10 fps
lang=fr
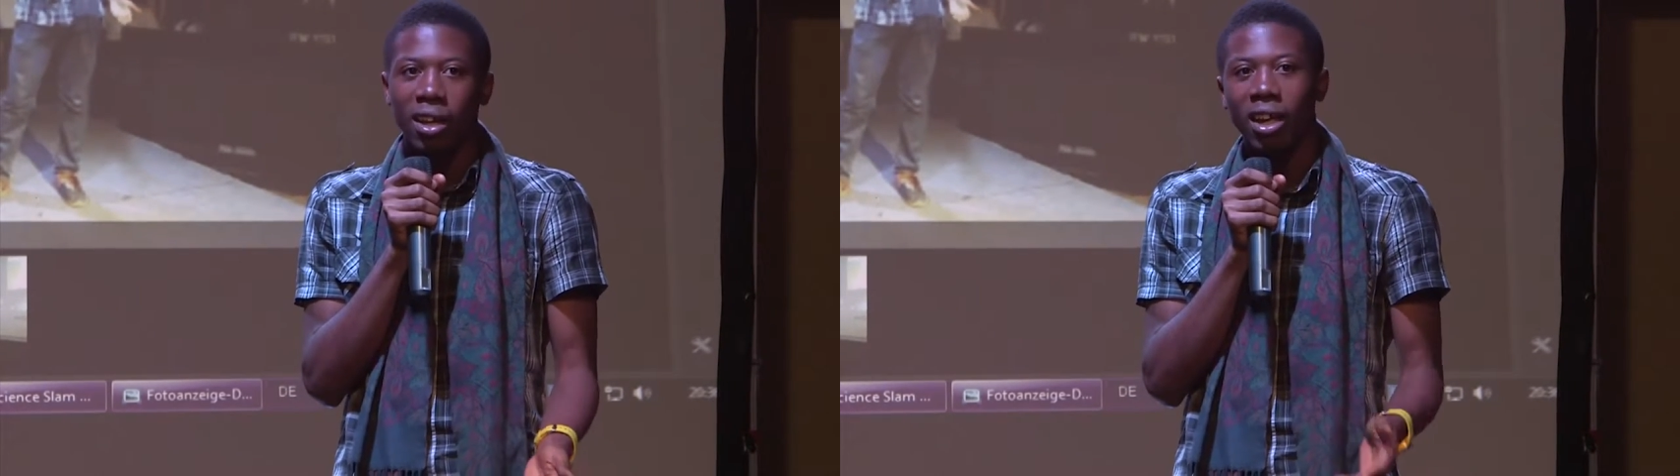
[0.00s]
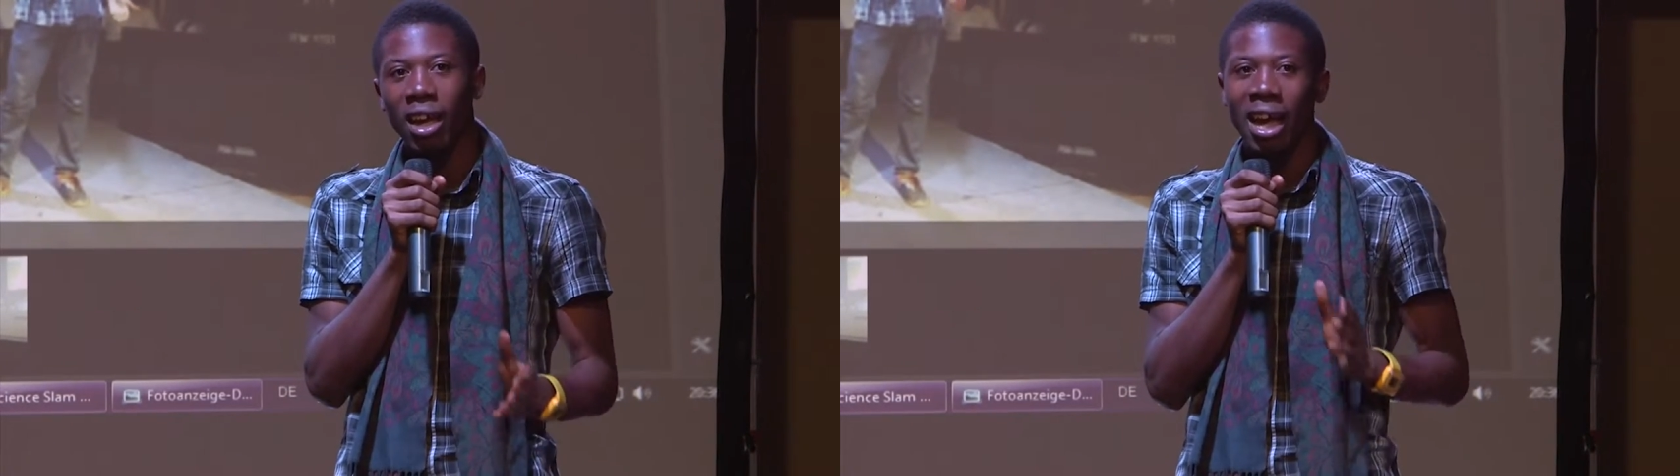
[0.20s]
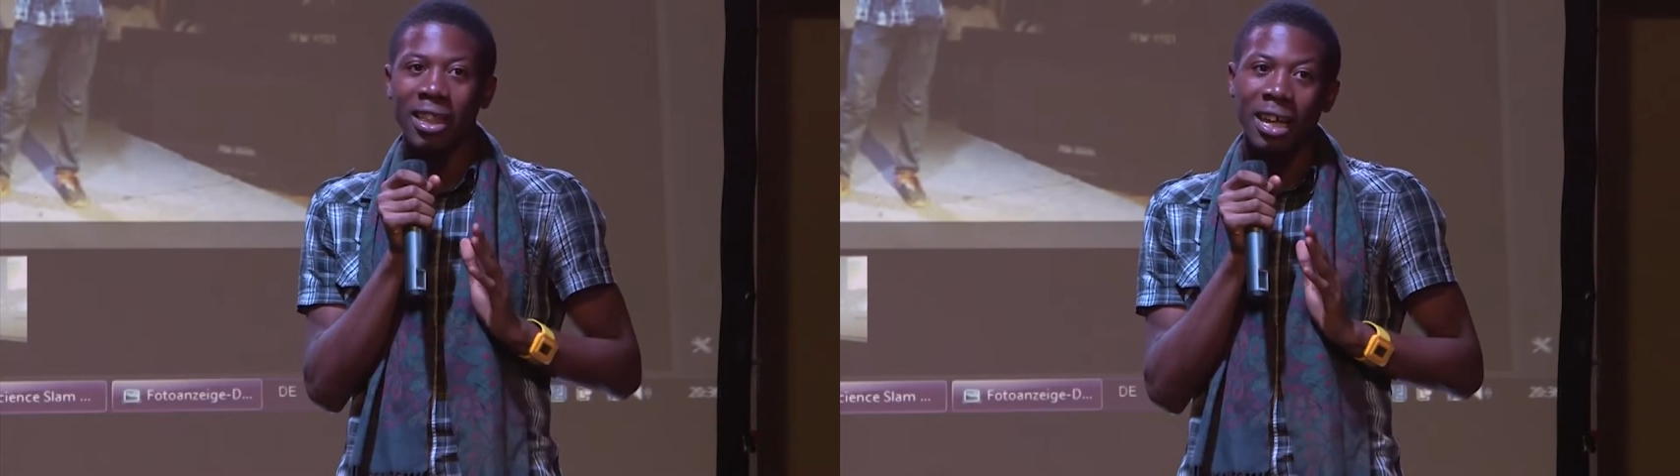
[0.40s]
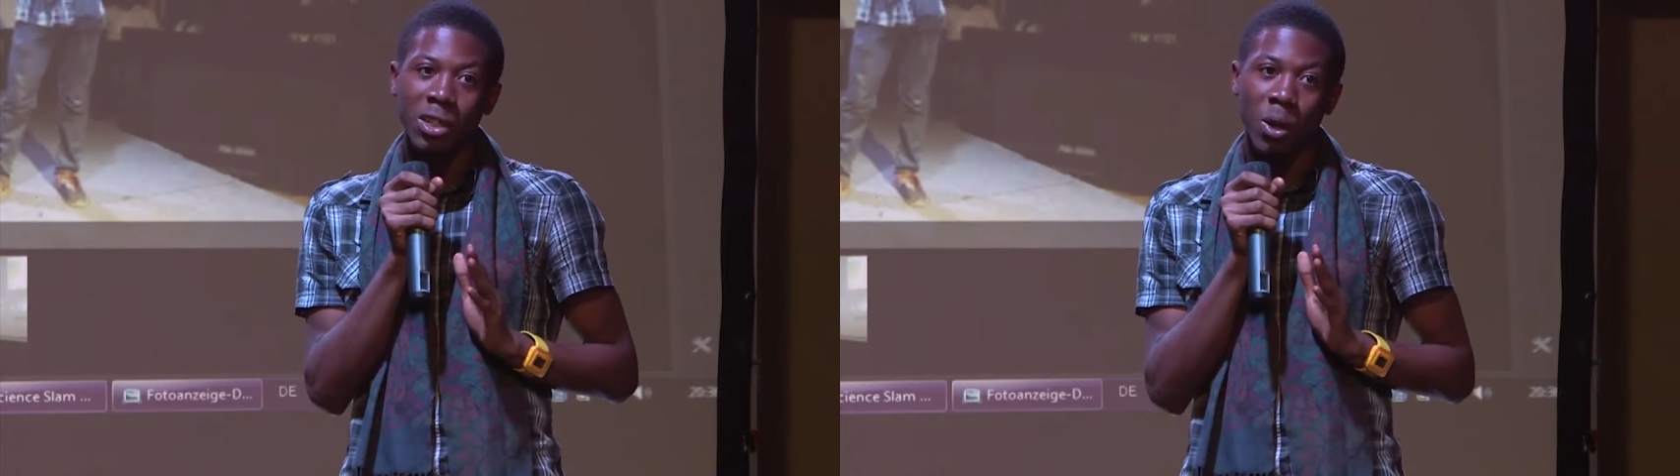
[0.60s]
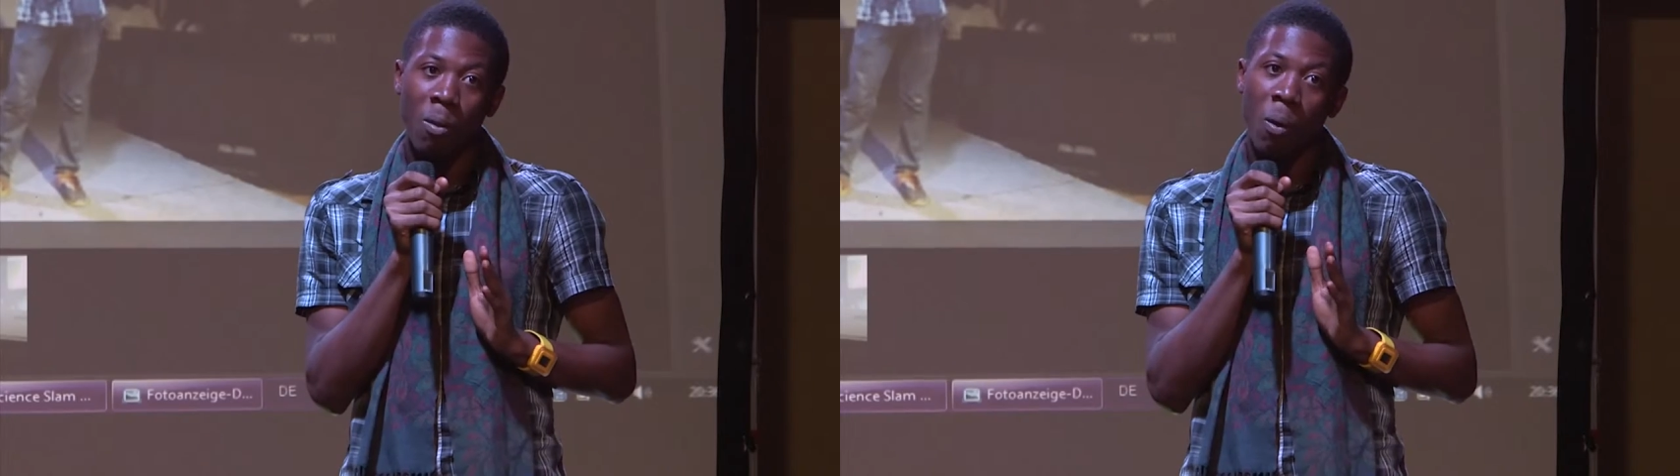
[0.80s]
Et
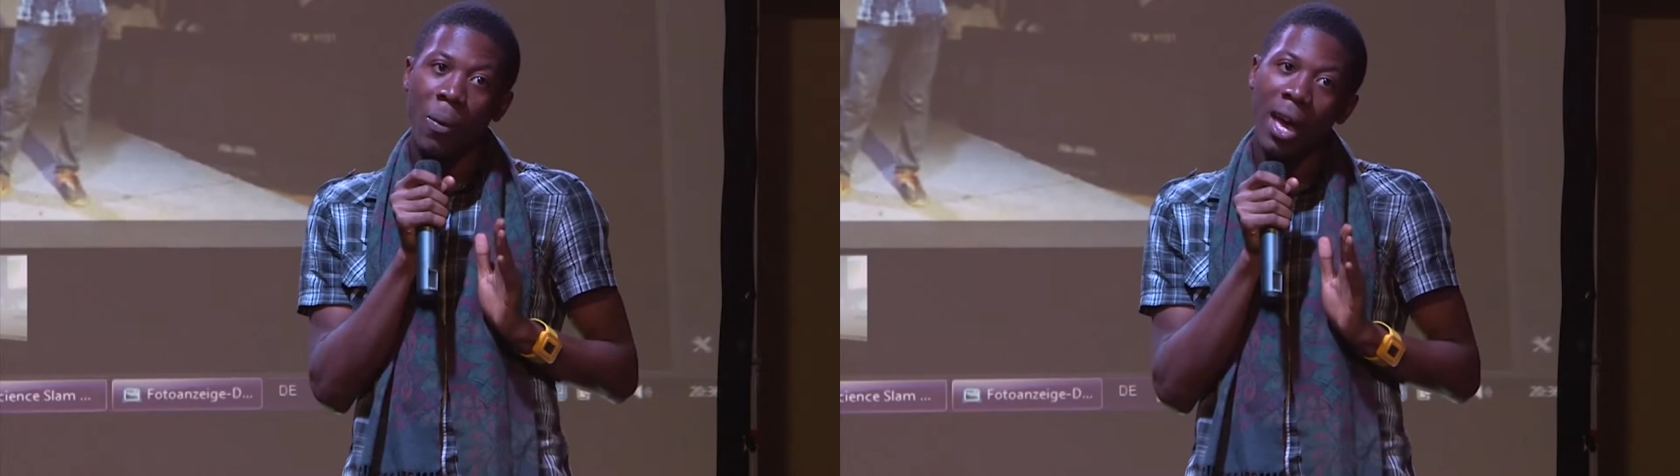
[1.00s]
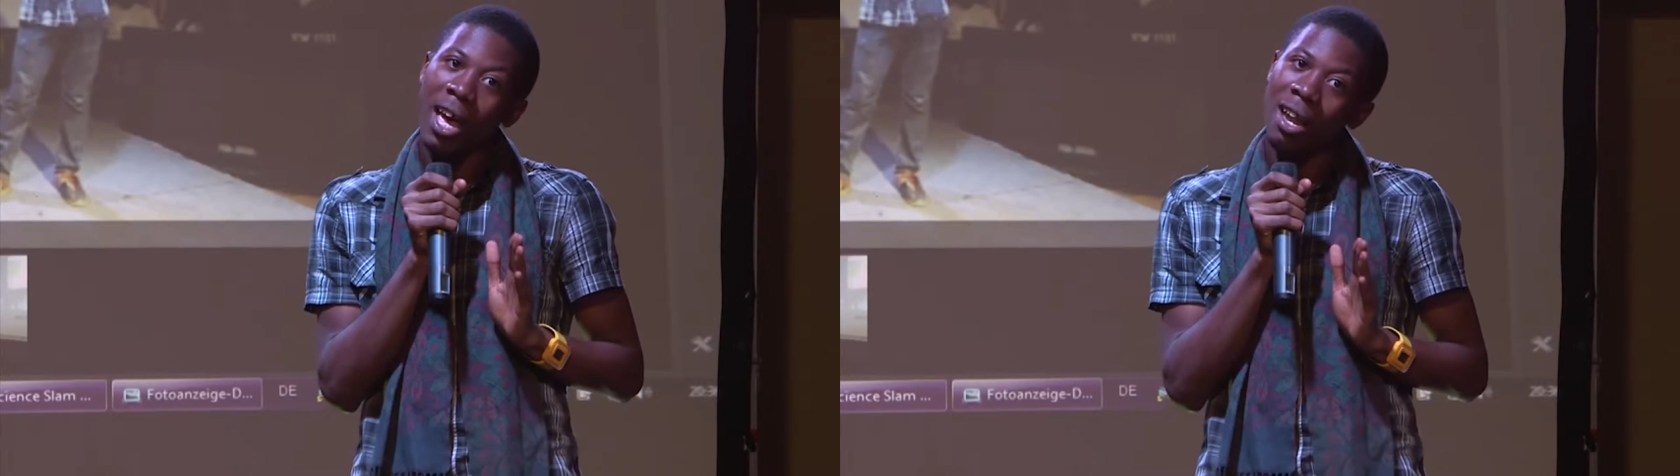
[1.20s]
attention, mon père